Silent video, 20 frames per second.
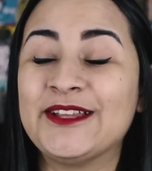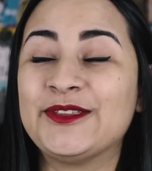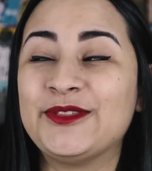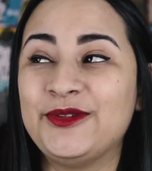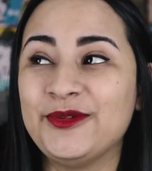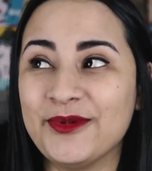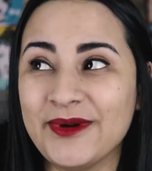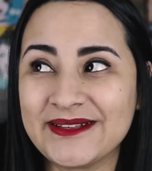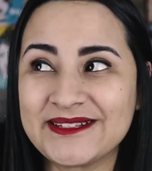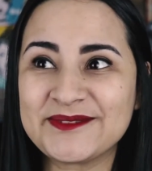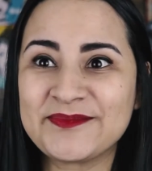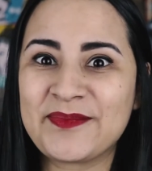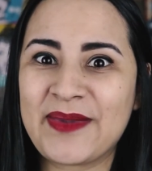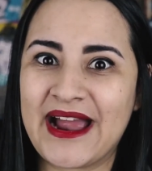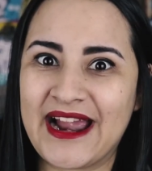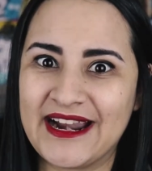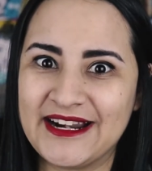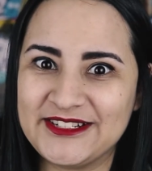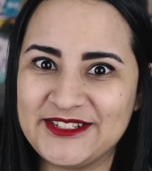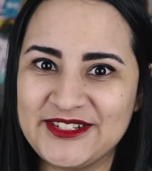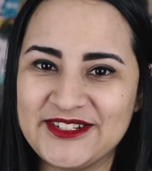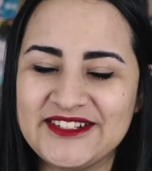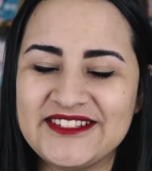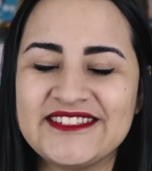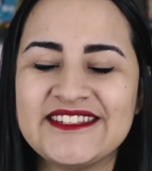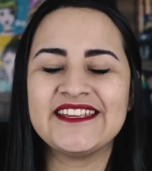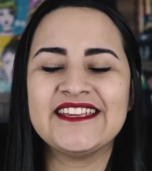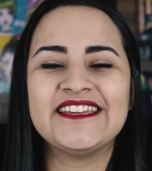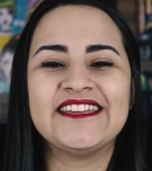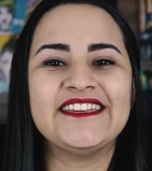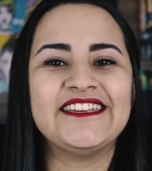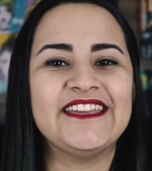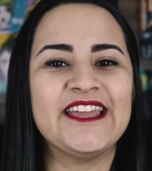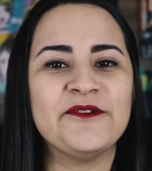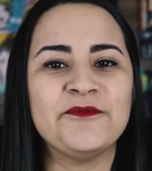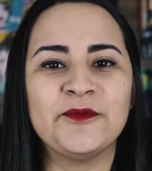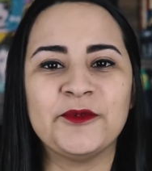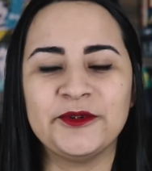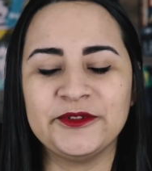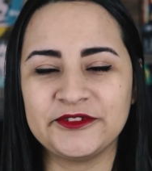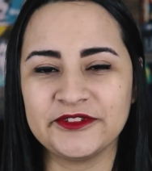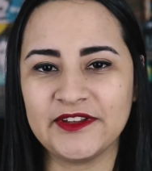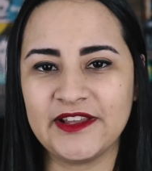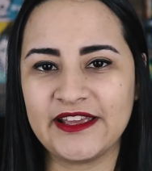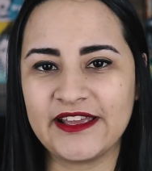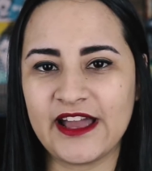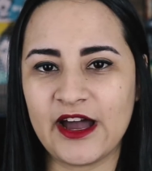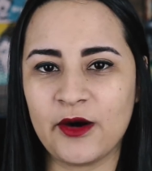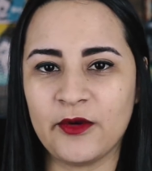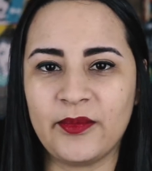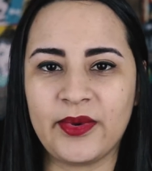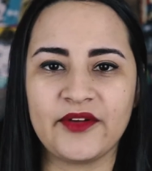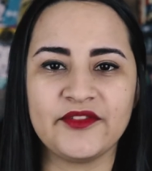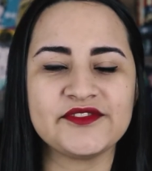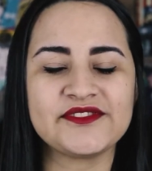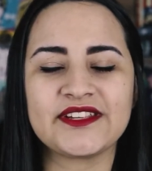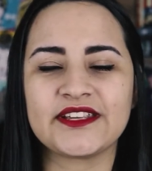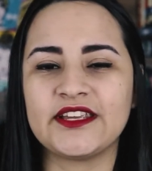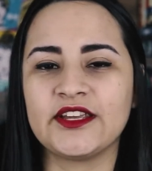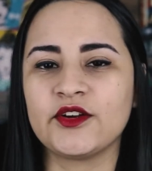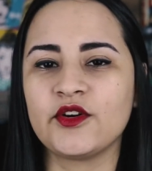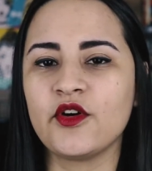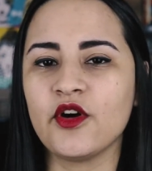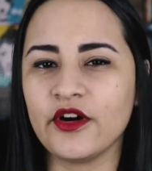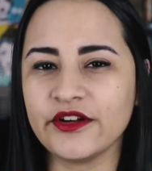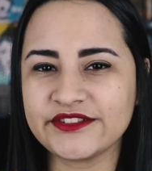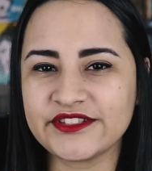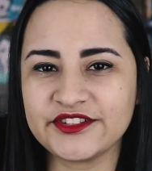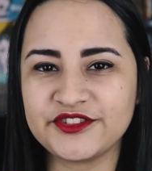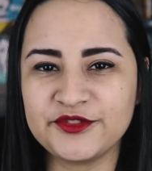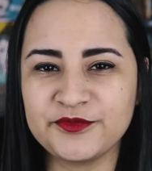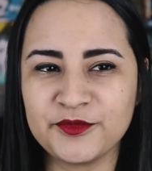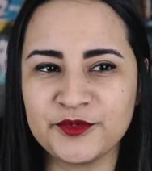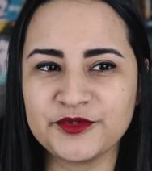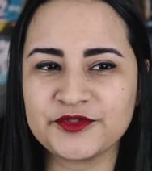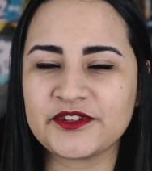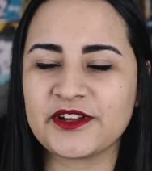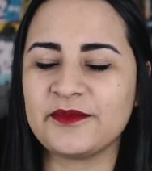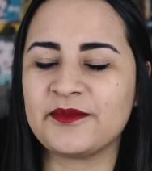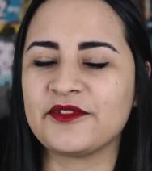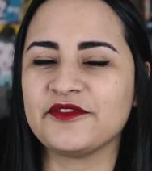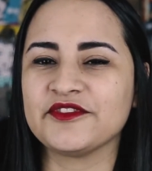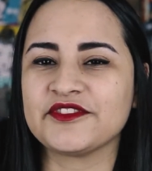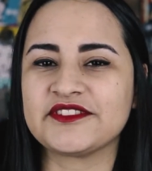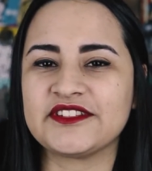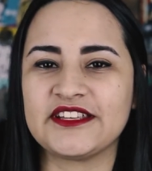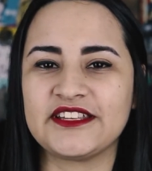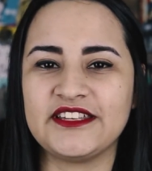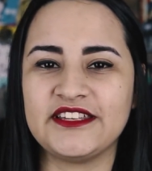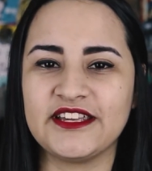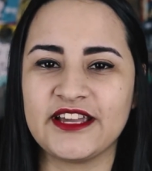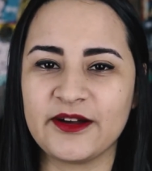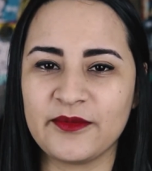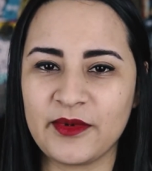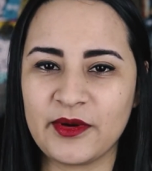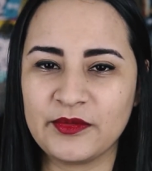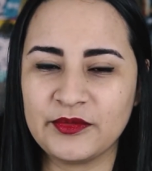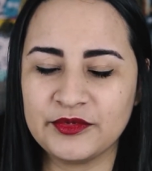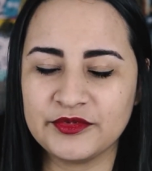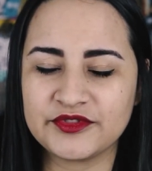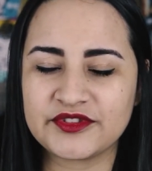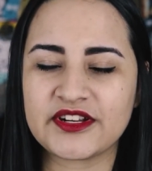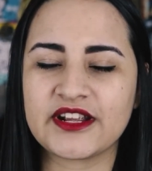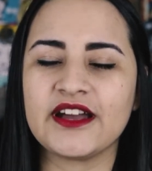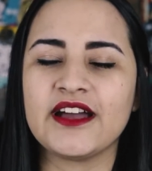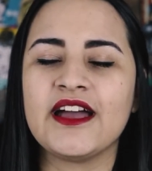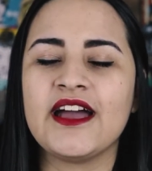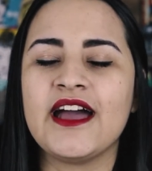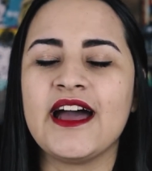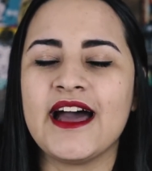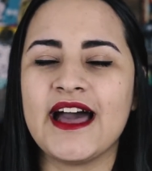duas partes, e é muito legal para você que gosta de música, para você que ama música,